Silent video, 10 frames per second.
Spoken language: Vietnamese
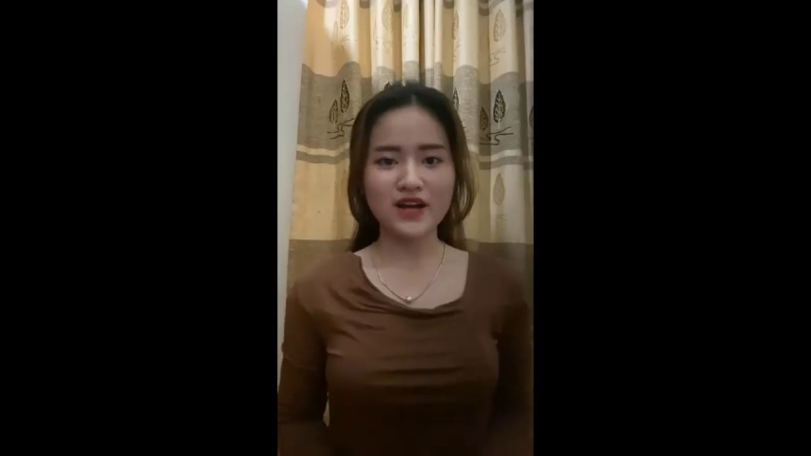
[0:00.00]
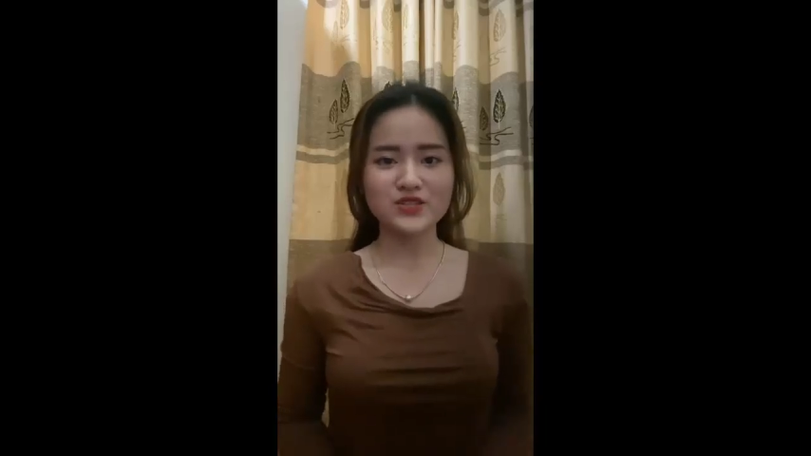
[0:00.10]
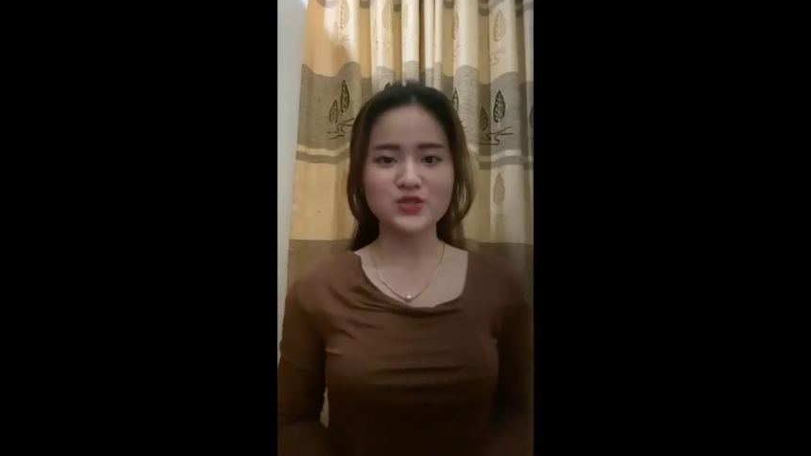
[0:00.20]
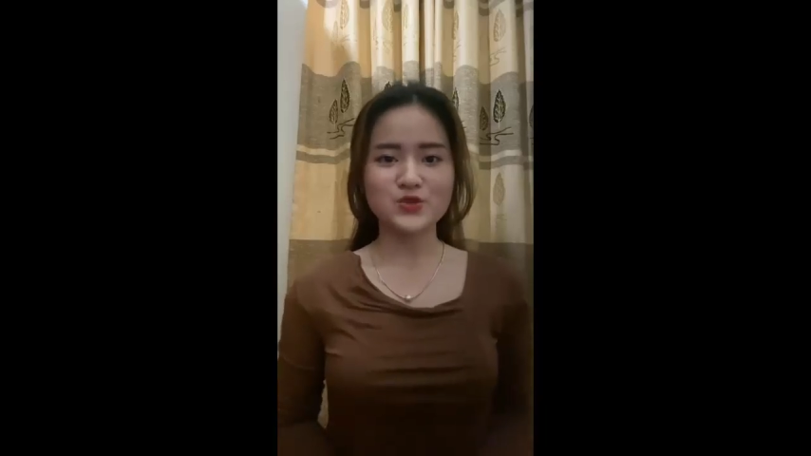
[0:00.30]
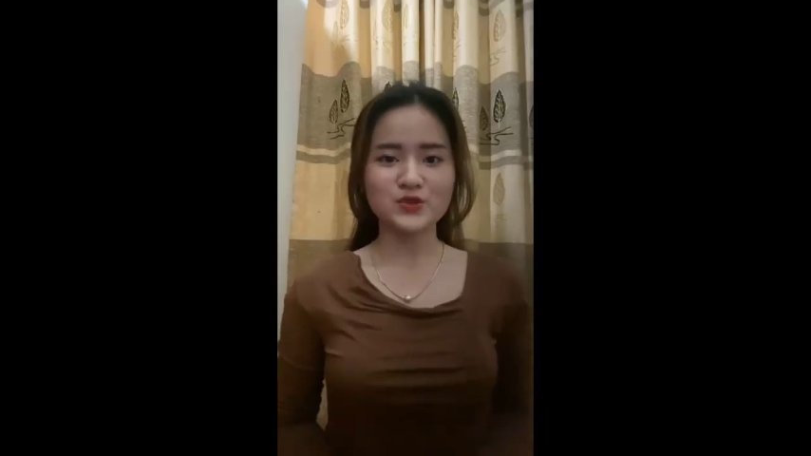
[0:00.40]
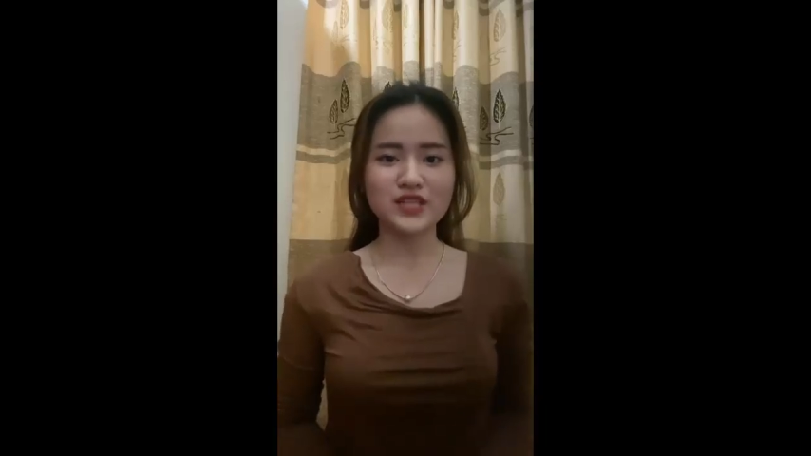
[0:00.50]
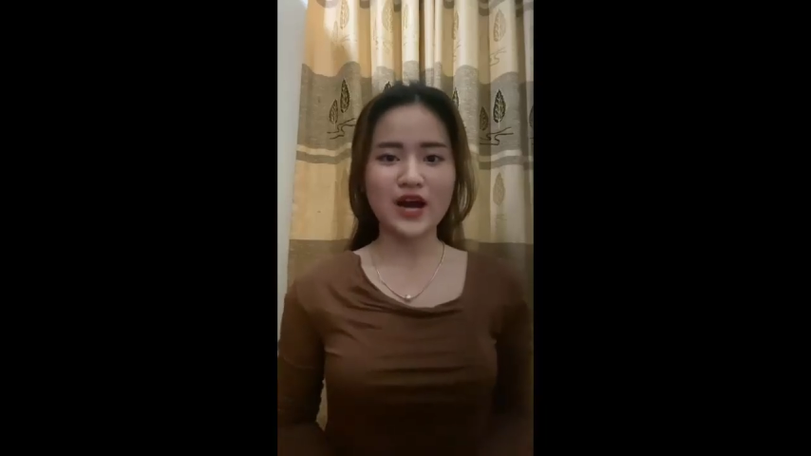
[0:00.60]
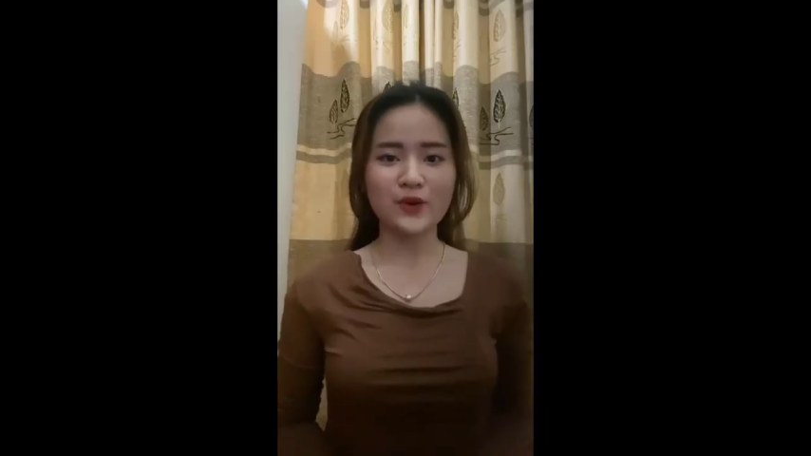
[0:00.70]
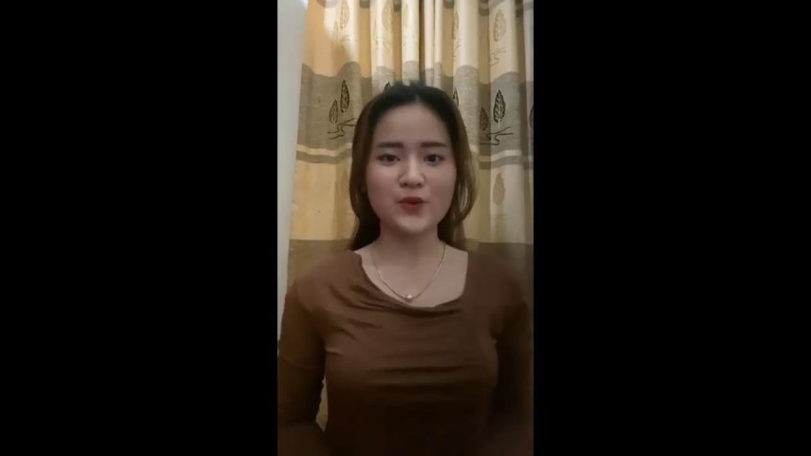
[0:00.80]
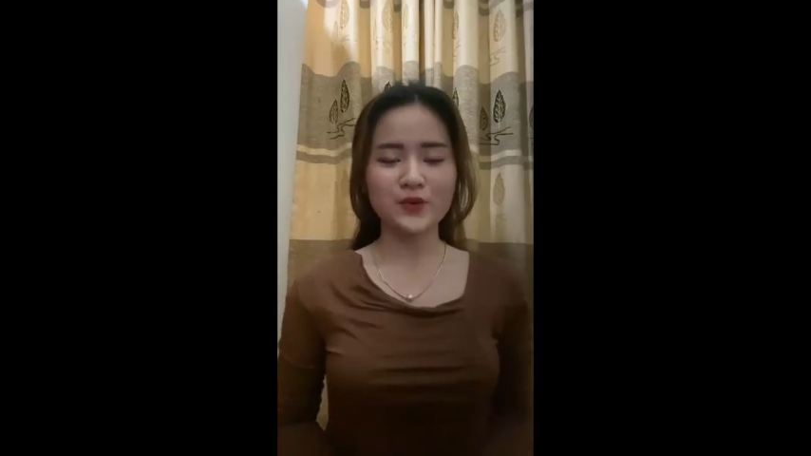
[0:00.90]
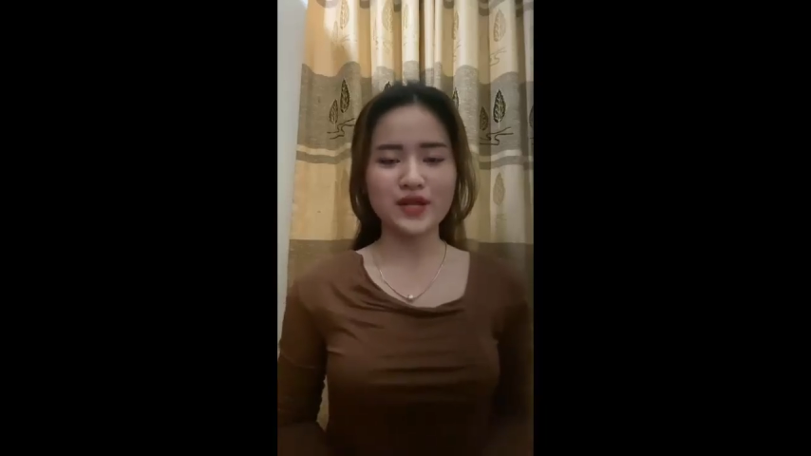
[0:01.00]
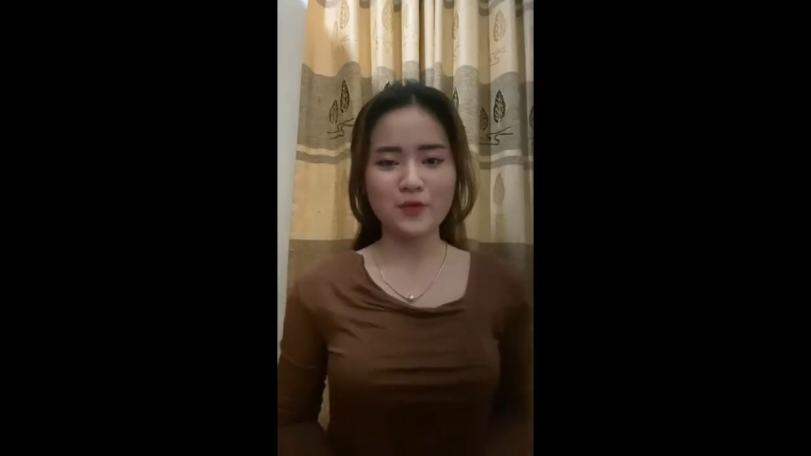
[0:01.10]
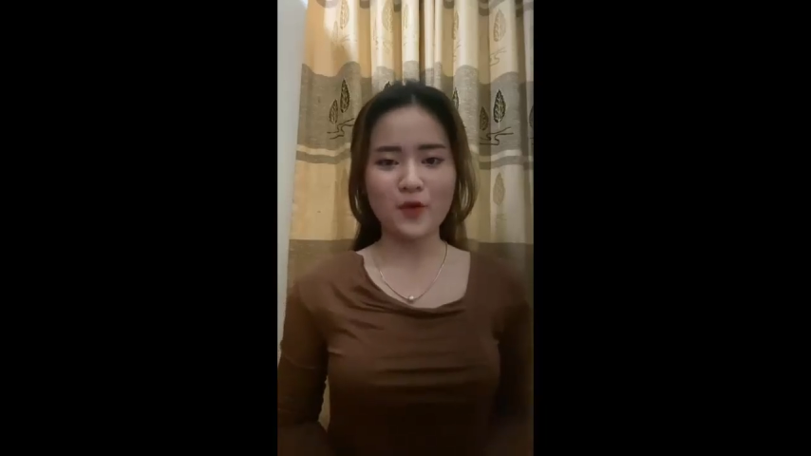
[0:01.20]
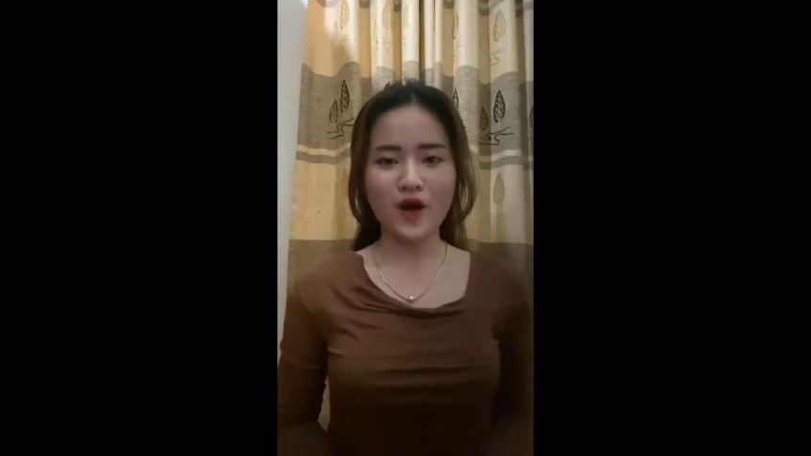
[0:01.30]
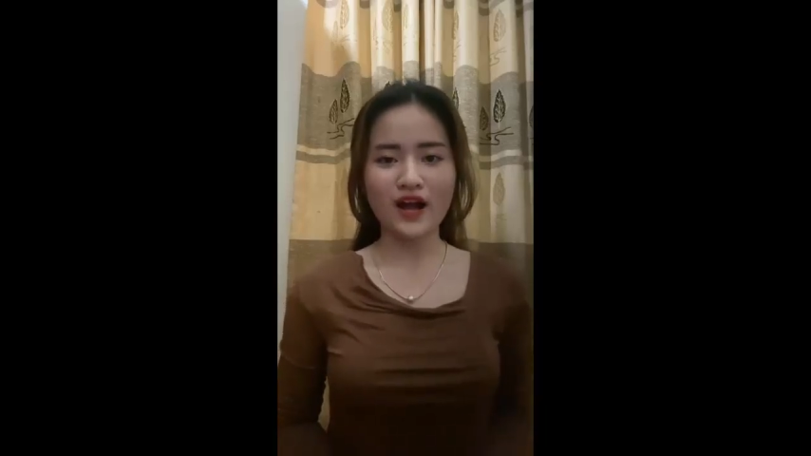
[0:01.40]
chúng ta cùng điểm
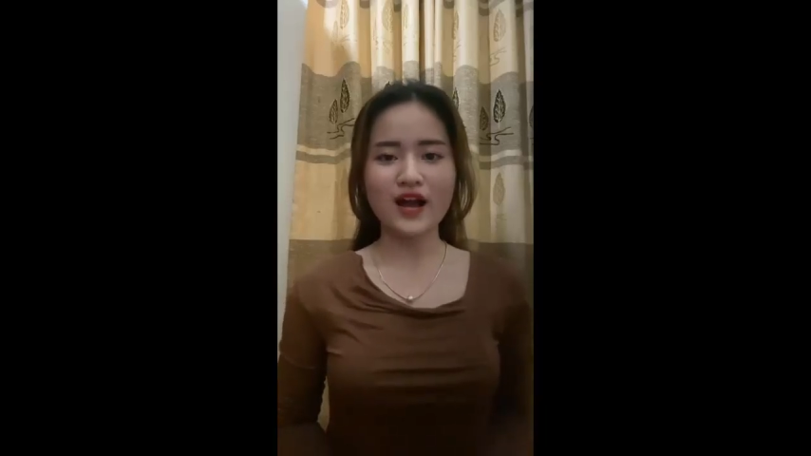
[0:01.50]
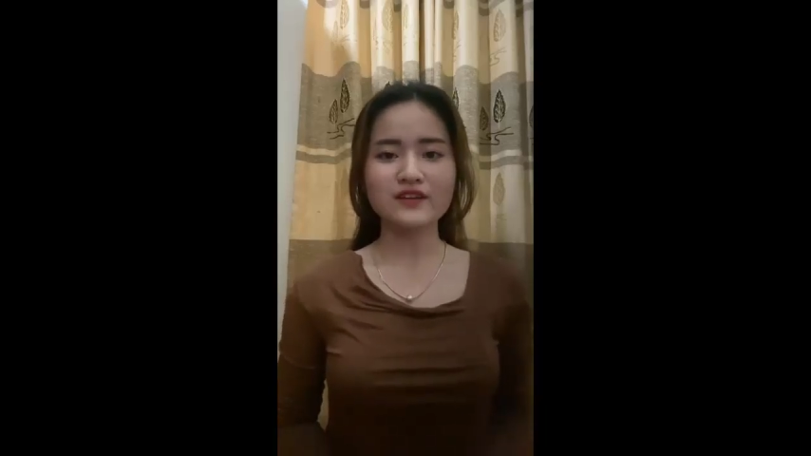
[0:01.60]
qua các